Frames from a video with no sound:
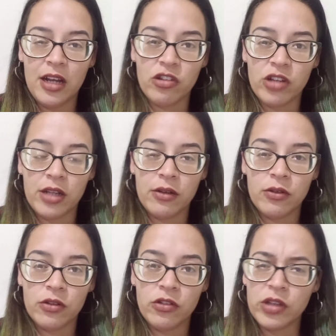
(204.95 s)
Acho que é em
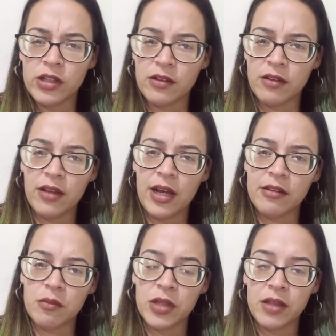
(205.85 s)
torno de 300
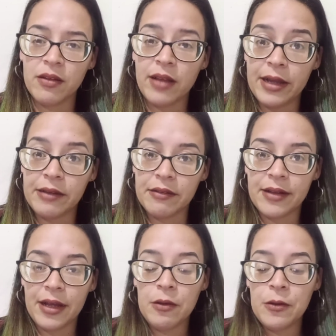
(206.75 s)
reais mensais,
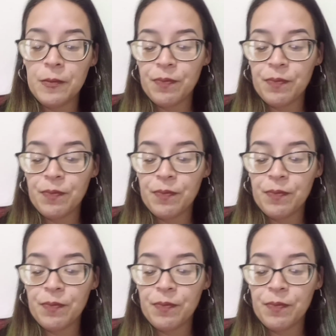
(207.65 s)
tá?